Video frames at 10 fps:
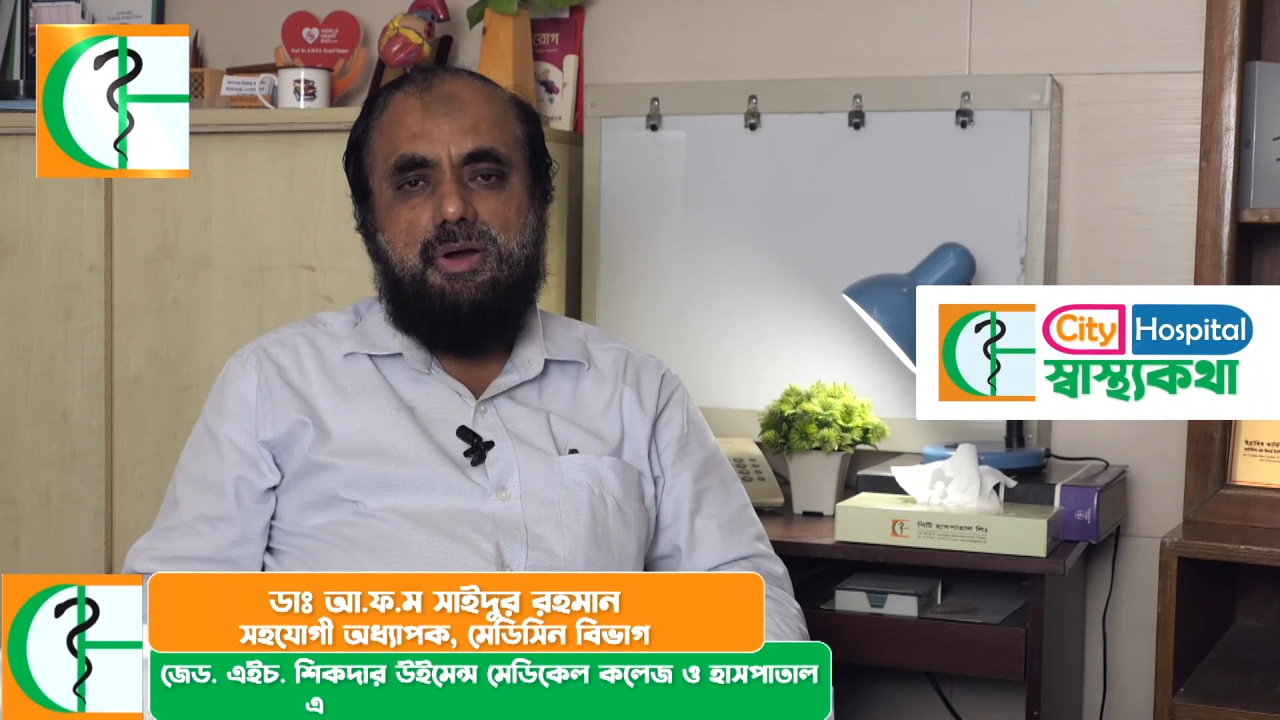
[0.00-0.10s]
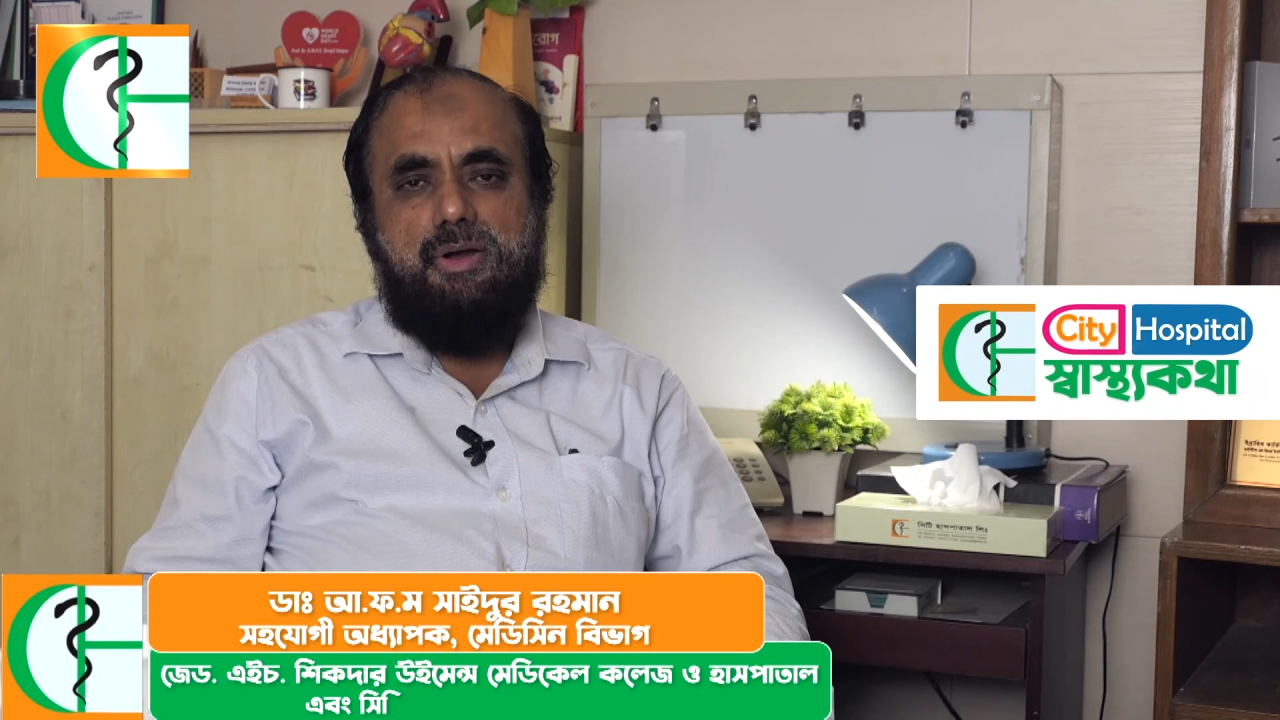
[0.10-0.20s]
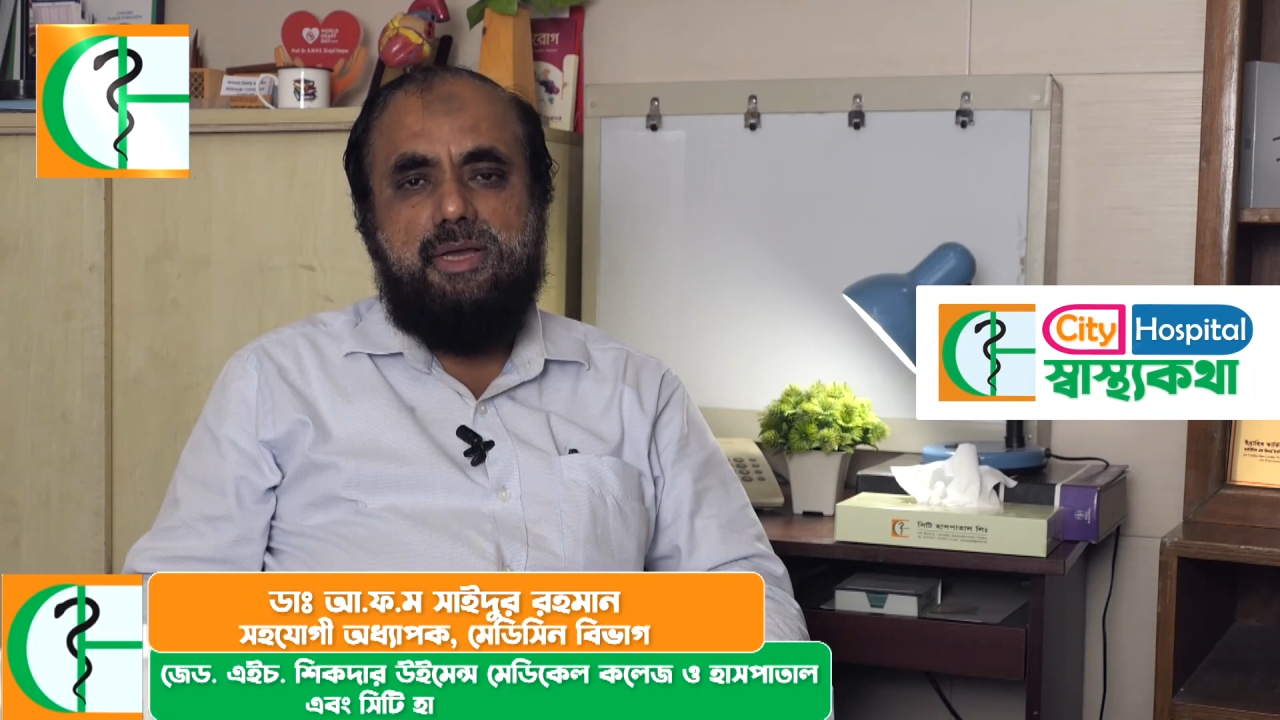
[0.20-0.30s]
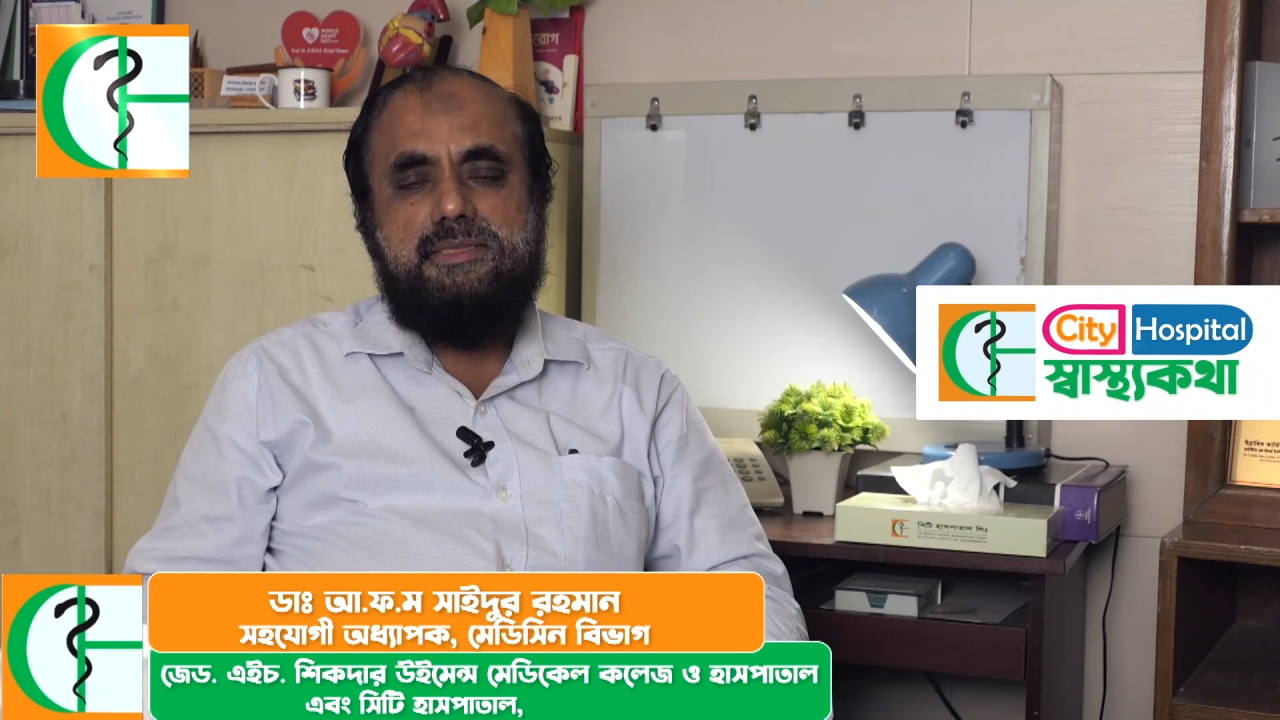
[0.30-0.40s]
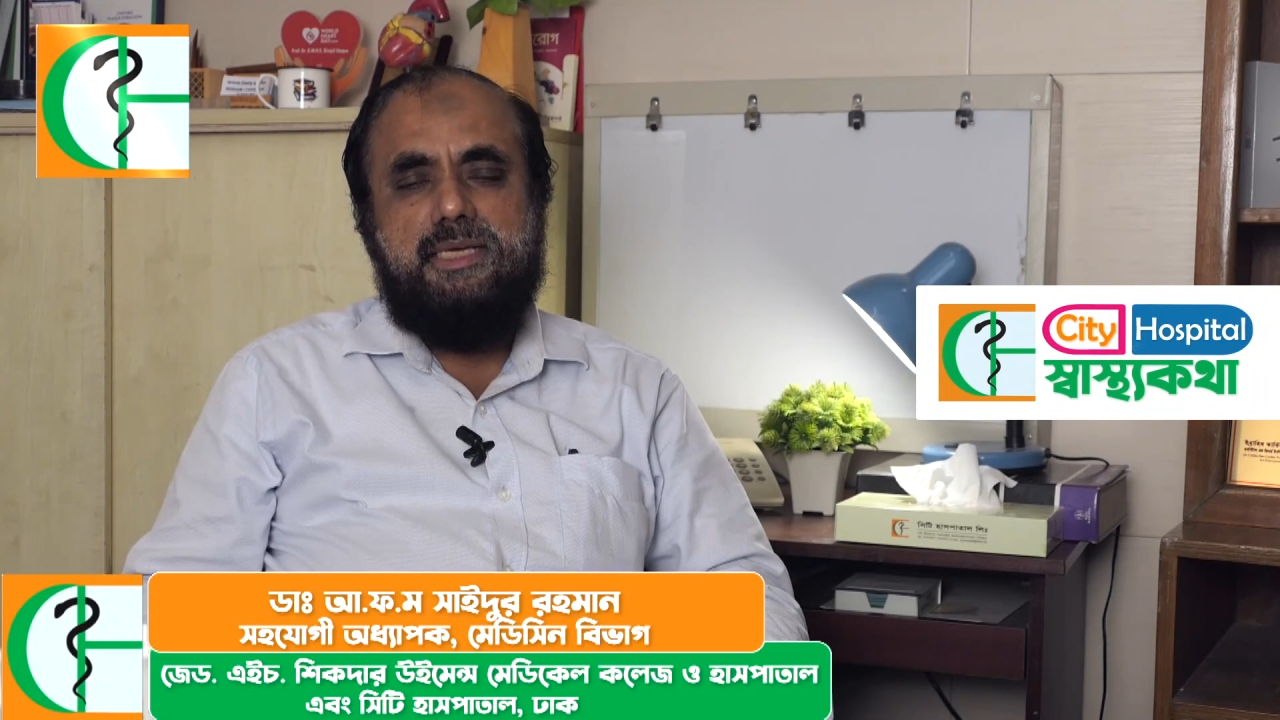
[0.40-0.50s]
হয়